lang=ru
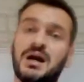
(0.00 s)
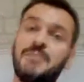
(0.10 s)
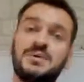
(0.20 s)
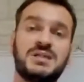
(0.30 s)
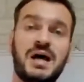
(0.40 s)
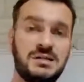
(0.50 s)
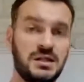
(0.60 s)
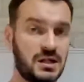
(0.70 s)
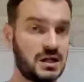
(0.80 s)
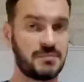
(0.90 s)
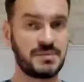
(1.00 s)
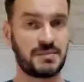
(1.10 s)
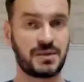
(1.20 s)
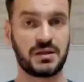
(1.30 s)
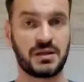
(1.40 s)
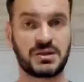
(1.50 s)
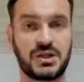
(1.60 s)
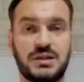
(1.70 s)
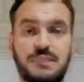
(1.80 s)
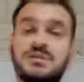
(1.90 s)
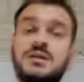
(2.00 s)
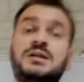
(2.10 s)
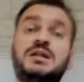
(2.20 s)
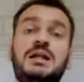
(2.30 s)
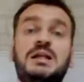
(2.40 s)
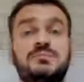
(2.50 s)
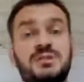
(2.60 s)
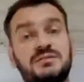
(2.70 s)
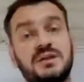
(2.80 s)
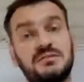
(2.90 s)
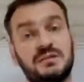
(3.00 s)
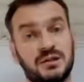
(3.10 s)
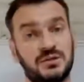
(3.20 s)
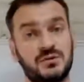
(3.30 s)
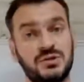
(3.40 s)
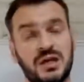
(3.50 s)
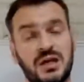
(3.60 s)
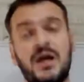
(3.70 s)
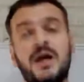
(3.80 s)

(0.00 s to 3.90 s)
обязательно ли мне приглашать, обязательно ли мне звать своих друзей.